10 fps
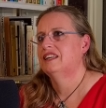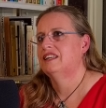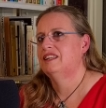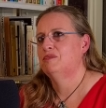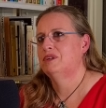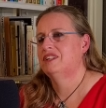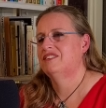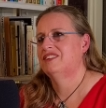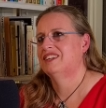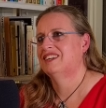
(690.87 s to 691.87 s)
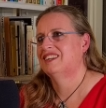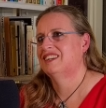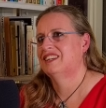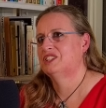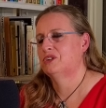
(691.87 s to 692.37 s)
y me
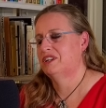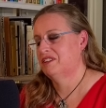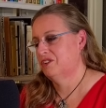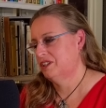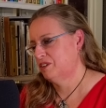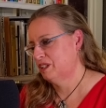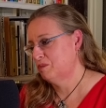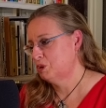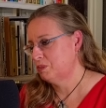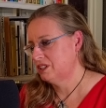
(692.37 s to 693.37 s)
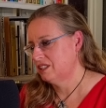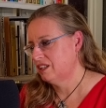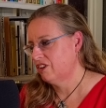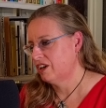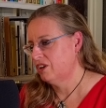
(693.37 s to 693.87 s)
decían las organizadoras, te hemos
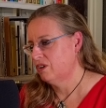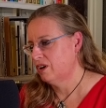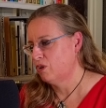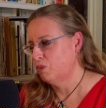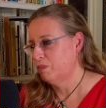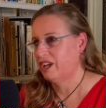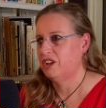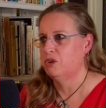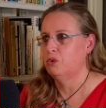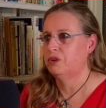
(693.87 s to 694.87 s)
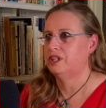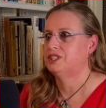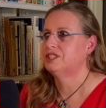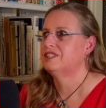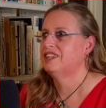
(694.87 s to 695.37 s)
presentado a con como un pequeño
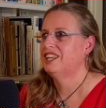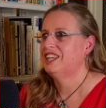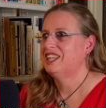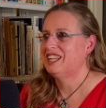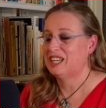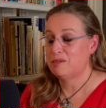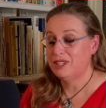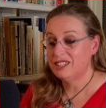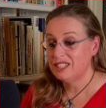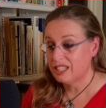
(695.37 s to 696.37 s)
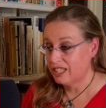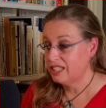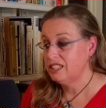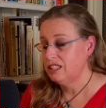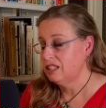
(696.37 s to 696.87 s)
Lourdes. Y realmente llegué
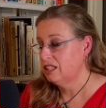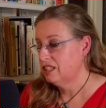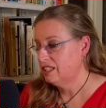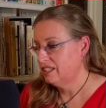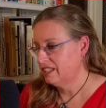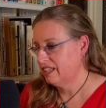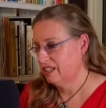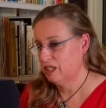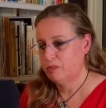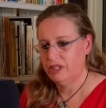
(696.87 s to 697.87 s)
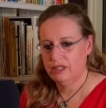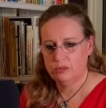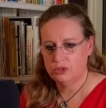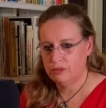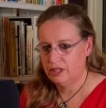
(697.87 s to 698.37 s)
allí y en aquella capilla
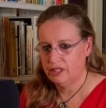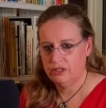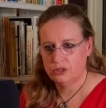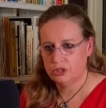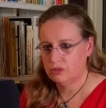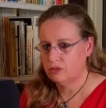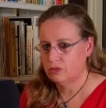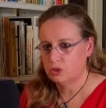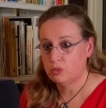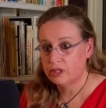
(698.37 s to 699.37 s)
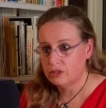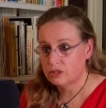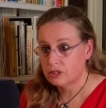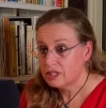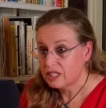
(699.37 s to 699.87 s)
pues vi niños con unos
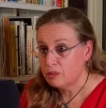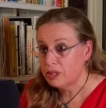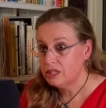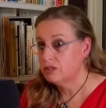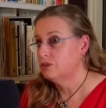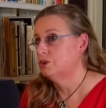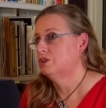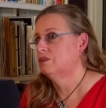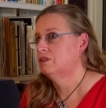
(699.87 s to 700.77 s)
cuadros tremendos.